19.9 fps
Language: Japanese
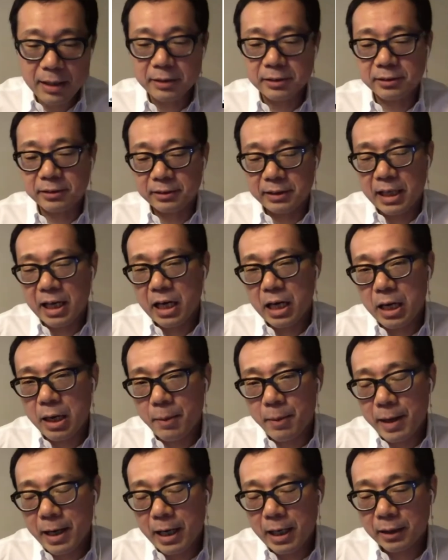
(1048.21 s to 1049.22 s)
砂
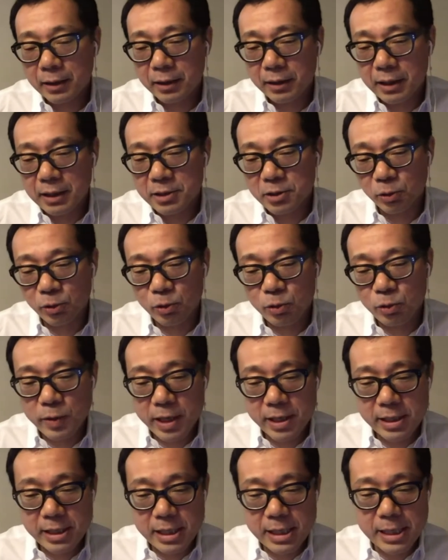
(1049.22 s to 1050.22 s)
川があって、その上
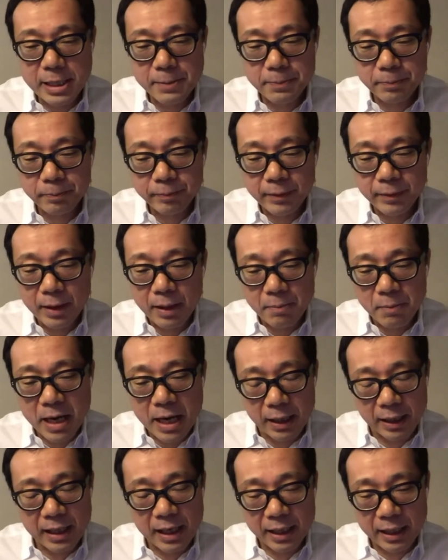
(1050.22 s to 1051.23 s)
に、ま
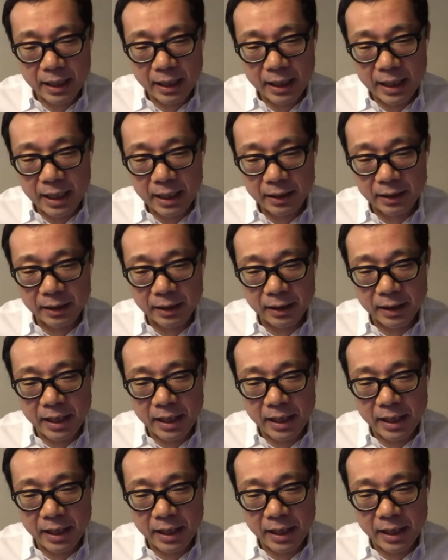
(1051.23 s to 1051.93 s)
あ、崖があって、